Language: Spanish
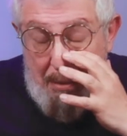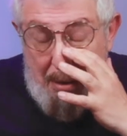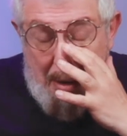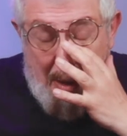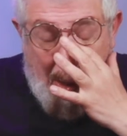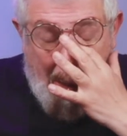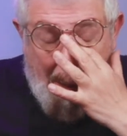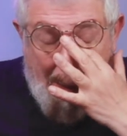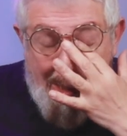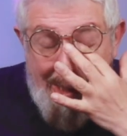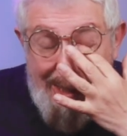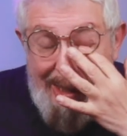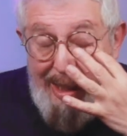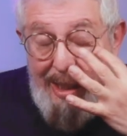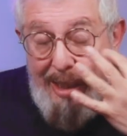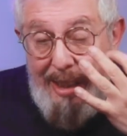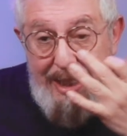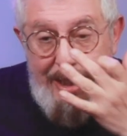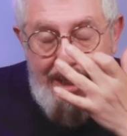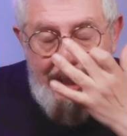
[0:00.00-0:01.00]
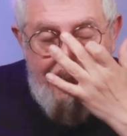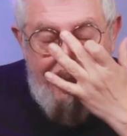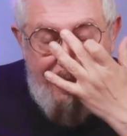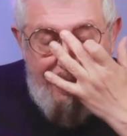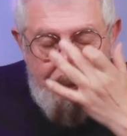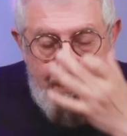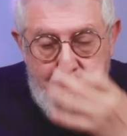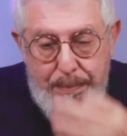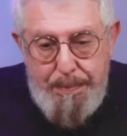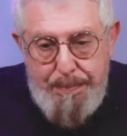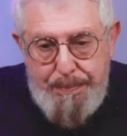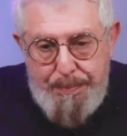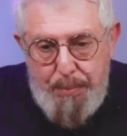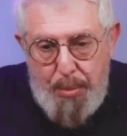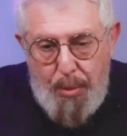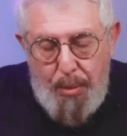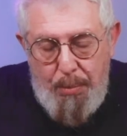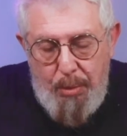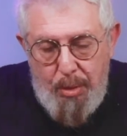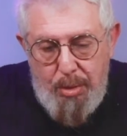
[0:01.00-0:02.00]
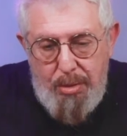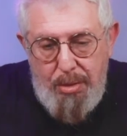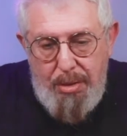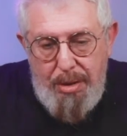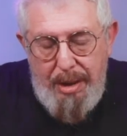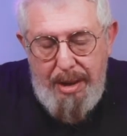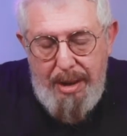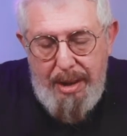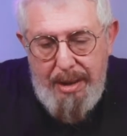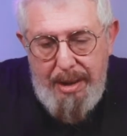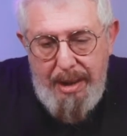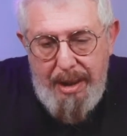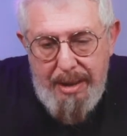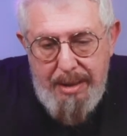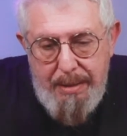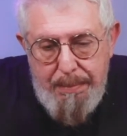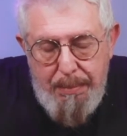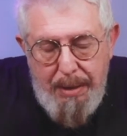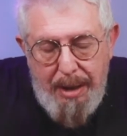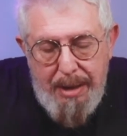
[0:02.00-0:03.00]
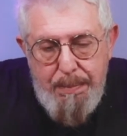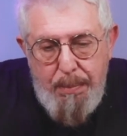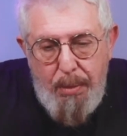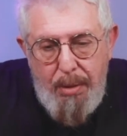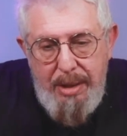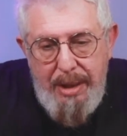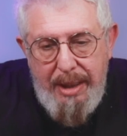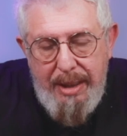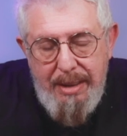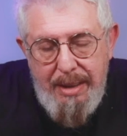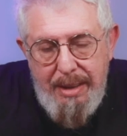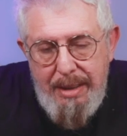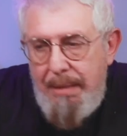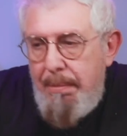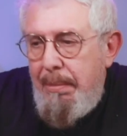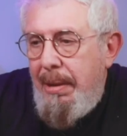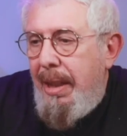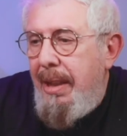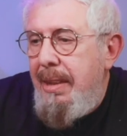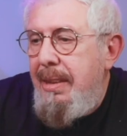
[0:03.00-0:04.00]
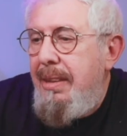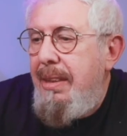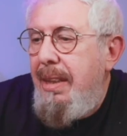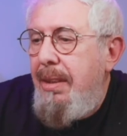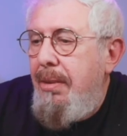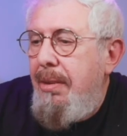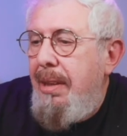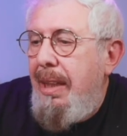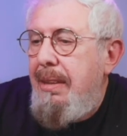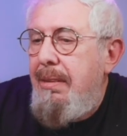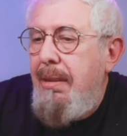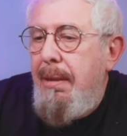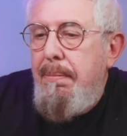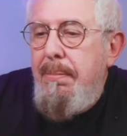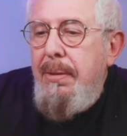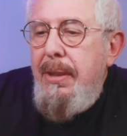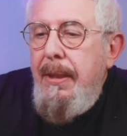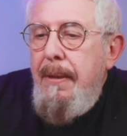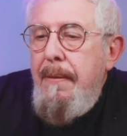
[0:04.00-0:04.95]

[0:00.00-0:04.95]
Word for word: el, gran promotor de, las, de las políticas antiinmigrantes de Donald Trump.